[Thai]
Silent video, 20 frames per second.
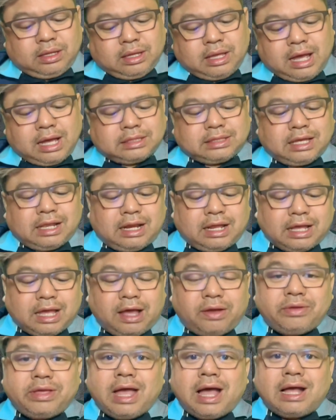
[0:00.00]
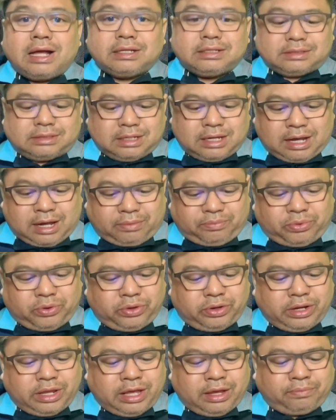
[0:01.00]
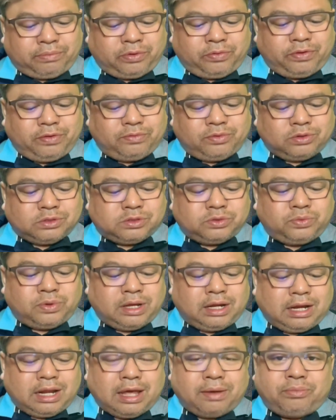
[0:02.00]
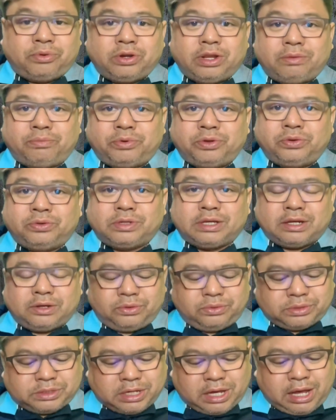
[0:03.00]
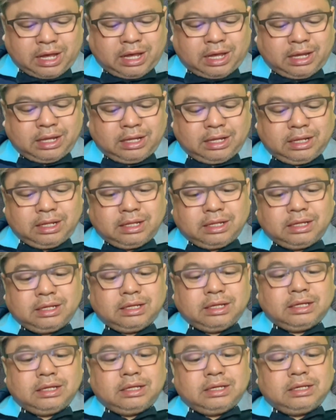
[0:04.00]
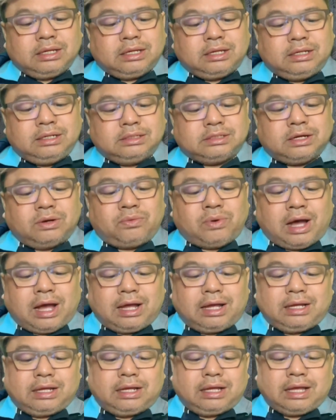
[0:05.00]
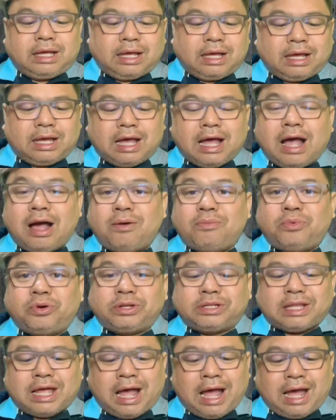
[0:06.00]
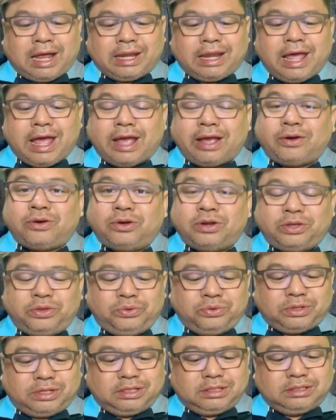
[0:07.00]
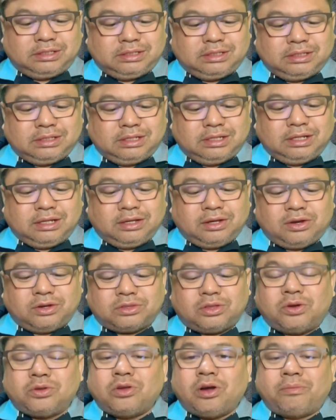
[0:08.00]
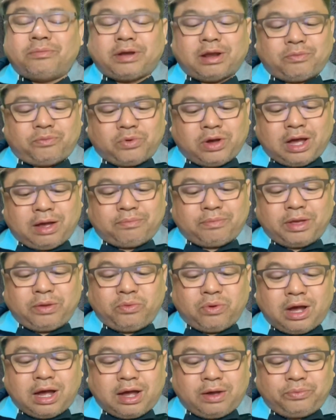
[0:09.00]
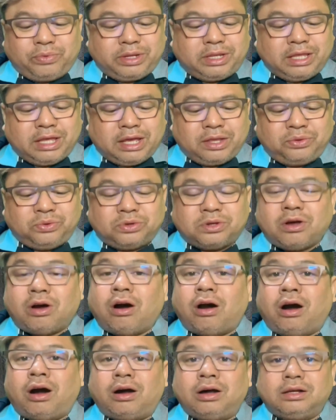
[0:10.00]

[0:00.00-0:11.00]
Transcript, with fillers: หากแต่ละก้าวย่างจากพลเอกประวิตยวงสุวรรณและพลเอกประยุจันโอชาคือจังหวะก้าวบนฐานแห่งกลยุทธ์ ก็ต้องยอมรับว่าไม่ว่าวิทยายุทธ์ของ